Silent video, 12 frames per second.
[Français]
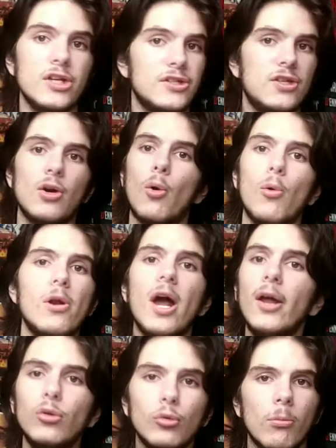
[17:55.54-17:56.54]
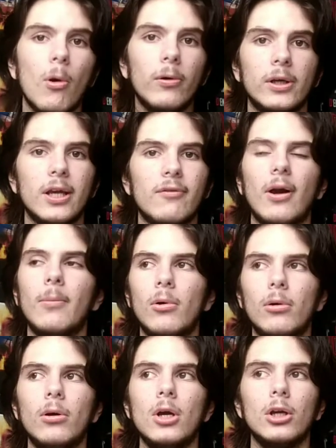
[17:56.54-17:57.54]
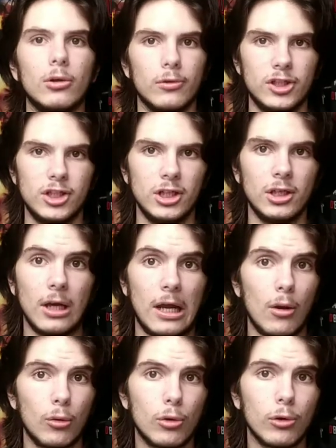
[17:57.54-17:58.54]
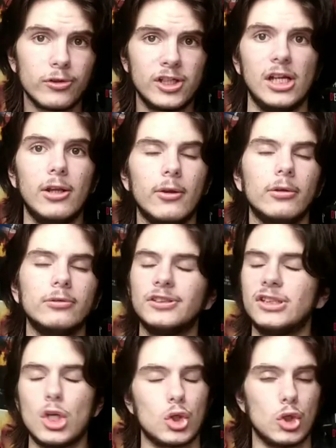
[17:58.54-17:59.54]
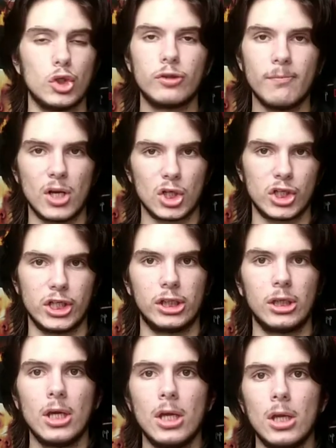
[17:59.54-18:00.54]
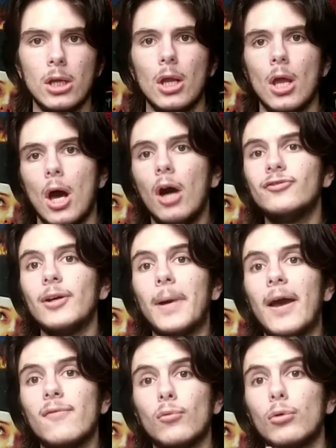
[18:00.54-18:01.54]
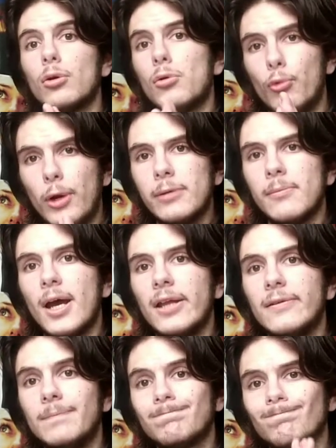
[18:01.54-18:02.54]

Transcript: ces rôles-là nous manquent et vraiment, quand alors que quand il est dedans, c'est juste magique. Enfin bref, donc Man